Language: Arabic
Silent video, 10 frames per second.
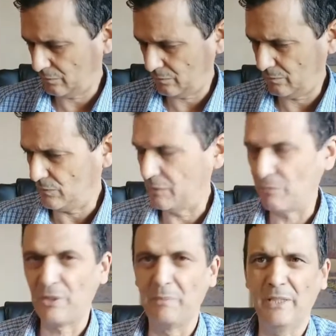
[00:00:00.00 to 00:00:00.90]
شيء
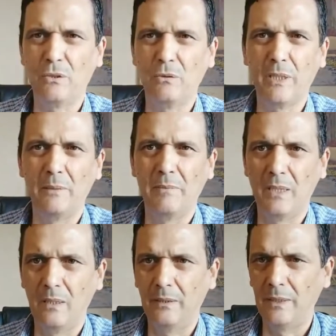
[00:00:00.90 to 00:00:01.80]
ما سمعتو كاين
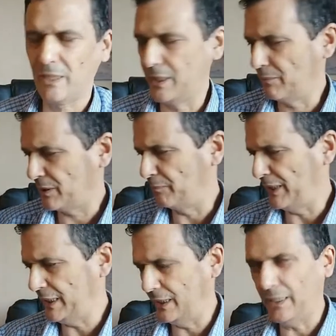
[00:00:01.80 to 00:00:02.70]
من الناس اللي
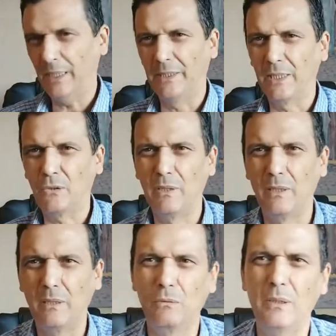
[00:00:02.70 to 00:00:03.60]
متبعين الأحداث
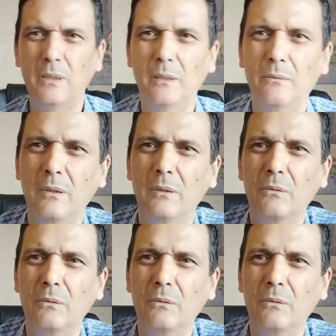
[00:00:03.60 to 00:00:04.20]
ولا ولا